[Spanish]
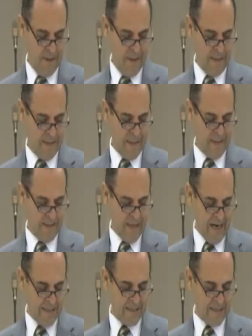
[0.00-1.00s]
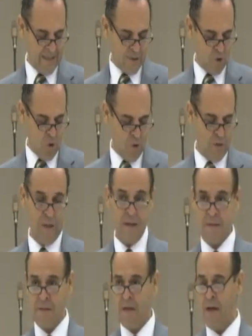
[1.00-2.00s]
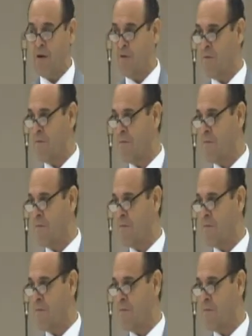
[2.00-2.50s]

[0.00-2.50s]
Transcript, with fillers: y tendrás tesoro en el cielo,